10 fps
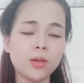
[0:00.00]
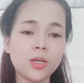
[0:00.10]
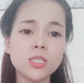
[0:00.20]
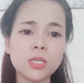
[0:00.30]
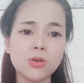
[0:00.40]

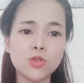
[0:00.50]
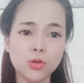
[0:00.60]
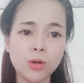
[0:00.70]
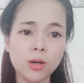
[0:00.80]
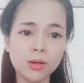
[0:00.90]
ta nói nó
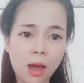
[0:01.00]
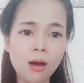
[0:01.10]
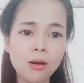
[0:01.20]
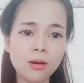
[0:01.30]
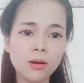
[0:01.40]
nực cười gì
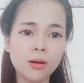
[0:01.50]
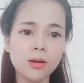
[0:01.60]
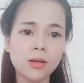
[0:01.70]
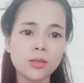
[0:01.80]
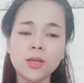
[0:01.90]
đâu á
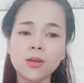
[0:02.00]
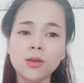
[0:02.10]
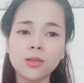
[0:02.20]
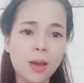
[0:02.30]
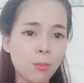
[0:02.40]
bởi
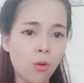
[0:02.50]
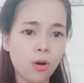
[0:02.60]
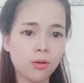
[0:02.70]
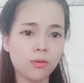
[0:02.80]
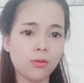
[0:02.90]
vì lẽ
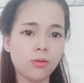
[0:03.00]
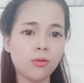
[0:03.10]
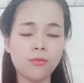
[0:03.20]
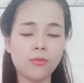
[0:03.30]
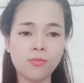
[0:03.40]
đó
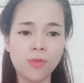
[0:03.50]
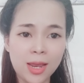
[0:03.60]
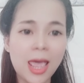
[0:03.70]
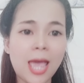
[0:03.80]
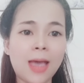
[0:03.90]
có được cái
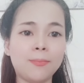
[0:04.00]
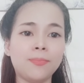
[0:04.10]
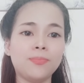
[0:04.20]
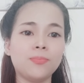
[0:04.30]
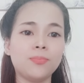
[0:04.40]
sự yêu
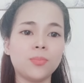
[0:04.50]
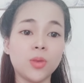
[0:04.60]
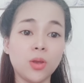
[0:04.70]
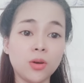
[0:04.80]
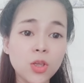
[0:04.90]
thương
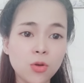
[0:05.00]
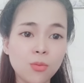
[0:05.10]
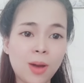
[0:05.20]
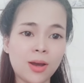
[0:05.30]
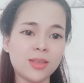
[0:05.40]
có được cái
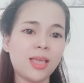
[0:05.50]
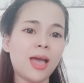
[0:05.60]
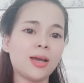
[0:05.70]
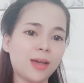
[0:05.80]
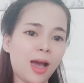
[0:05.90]
sự hậu
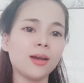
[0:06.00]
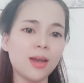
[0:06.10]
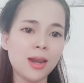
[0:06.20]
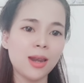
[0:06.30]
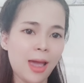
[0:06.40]
thuẫn
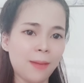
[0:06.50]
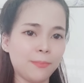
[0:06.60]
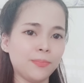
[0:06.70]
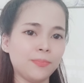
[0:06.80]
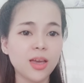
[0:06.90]

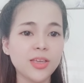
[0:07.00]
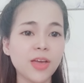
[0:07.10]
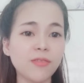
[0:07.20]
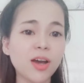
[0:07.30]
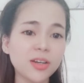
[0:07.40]

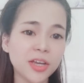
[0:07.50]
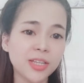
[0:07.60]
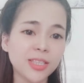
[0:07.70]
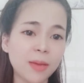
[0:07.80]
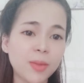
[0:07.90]
thì đương nhiên
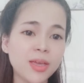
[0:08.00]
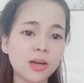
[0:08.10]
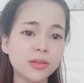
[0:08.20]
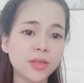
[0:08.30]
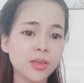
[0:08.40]
rằng là
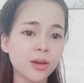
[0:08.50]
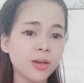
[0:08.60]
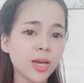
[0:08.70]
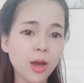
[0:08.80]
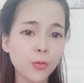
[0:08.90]
nó
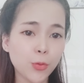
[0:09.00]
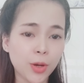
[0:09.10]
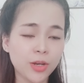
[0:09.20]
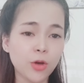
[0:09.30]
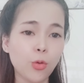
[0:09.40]
sẽ gắn
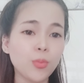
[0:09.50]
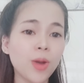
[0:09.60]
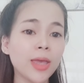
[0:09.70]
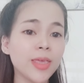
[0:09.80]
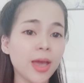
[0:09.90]
liền với cái sự
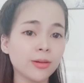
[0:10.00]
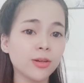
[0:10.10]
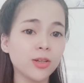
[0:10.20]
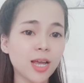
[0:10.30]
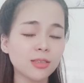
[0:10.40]
ganh tị
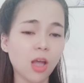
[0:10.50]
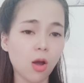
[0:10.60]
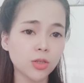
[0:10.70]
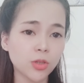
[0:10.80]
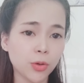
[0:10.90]

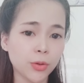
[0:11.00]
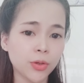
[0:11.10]
ganh đua